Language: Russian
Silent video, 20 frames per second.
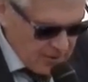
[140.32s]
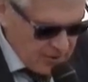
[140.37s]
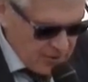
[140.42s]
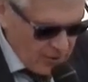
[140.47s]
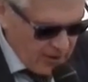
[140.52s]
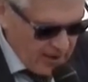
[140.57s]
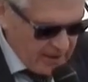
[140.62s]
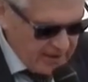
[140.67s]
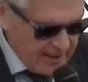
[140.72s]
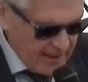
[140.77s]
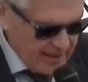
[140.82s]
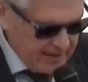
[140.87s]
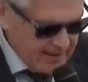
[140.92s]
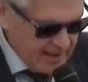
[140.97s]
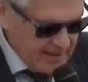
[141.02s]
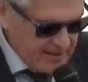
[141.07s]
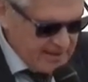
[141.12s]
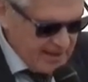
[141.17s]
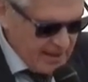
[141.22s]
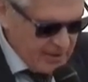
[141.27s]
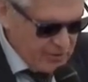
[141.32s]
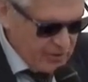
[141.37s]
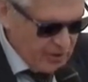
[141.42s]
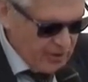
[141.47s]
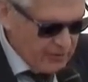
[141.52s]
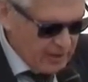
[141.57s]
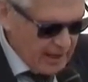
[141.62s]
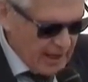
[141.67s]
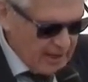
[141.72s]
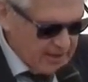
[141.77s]
что контактной
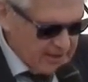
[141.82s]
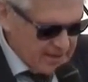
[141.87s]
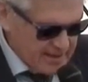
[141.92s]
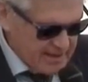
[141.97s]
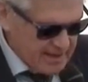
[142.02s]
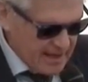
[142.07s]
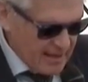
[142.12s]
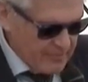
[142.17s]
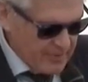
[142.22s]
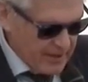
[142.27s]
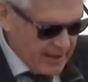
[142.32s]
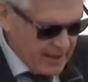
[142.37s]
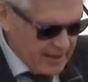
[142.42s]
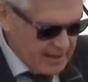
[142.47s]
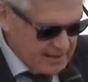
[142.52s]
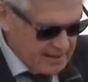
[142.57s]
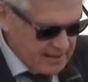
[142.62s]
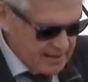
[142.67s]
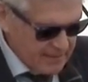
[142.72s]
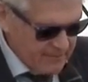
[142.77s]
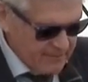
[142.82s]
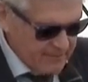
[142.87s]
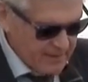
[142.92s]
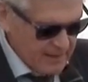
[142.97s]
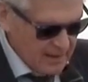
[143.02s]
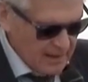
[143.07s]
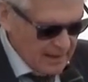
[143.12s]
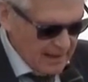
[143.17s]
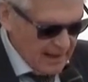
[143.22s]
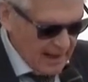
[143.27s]
сетью являются сами рельсы,
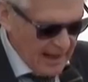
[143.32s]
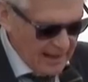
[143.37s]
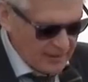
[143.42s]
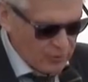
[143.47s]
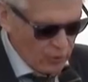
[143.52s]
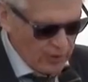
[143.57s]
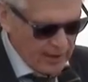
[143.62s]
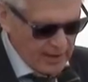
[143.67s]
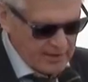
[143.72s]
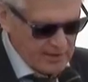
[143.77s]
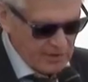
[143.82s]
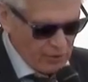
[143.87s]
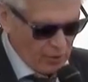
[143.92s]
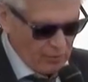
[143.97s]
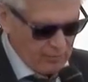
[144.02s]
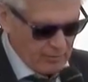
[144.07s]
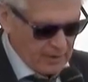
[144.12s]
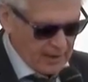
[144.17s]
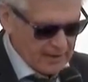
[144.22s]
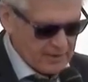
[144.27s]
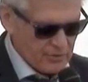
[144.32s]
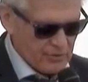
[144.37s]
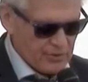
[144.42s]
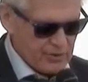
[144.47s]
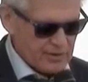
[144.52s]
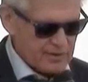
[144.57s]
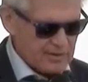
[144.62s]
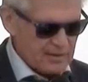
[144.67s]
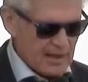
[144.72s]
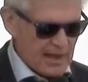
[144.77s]
а только съем
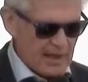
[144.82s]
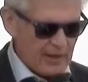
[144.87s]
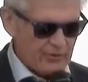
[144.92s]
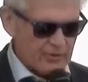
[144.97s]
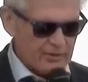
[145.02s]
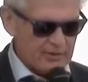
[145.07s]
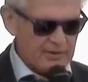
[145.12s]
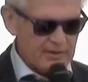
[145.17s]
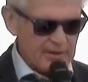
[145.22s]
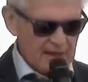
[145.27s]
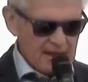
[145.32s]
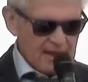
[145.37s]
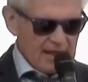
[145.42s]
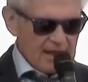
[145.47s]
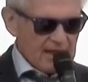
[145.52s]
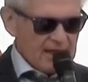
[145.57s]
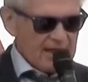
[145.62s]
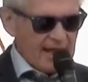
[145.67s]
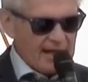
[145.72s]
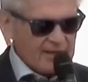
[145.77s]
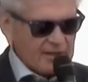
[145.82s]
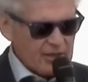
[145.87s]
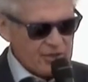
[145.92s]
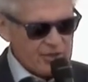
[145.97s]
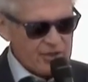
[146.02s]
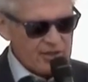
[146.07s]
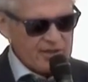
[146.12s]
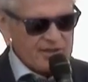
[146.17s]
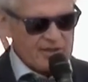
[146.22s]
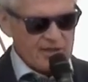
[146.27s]
осуществляют
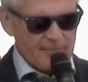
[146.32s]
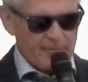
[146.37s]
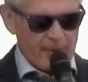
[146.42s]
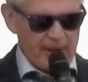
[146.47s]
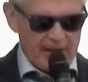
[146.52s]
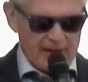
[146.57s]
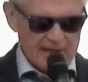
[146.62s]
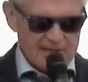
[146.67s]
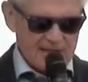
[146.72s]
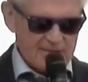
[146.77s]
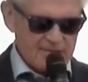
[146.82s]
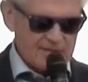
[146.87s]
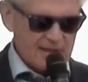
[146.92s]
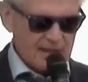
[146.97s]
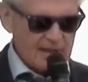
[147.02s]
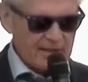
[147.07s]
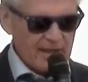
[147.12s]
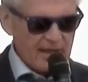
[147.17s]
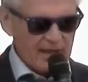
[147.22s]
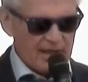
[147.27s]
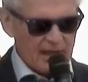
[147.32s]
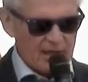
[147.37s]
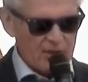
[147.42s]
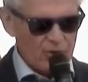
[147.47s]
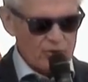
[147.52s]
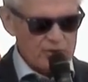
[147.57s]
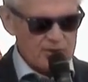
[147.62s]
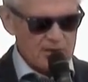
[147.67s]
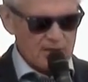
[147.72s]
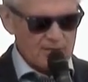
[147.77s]
катящиеся по рельсам стальные
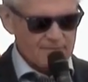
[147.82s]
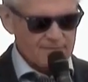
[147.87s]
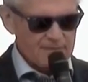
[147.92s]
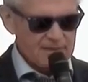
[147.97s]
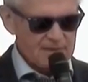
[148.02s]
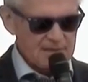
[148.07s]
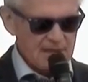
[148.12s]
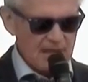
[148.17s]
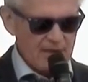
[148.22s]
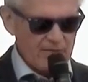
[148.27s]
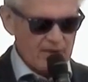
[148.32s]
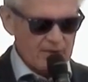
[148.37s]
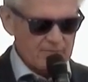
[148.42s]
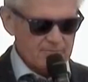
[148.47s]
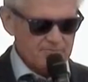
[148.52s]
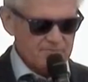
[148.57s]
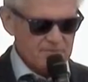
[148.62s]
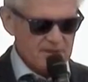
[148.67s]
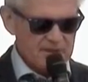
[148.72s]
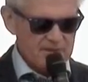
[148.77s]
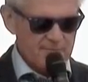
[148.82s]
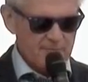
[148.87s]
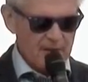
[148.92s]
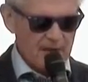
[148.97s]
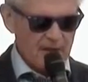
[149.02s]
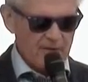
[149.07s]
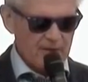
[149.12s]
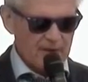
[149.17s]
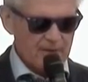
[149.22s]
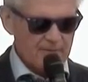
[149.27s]
колеса слева и
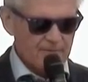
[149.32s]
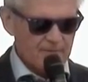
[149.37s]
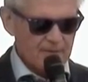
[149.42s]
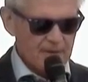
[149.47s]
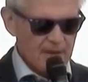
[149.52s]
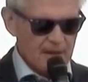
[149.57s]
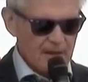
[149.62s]
справа.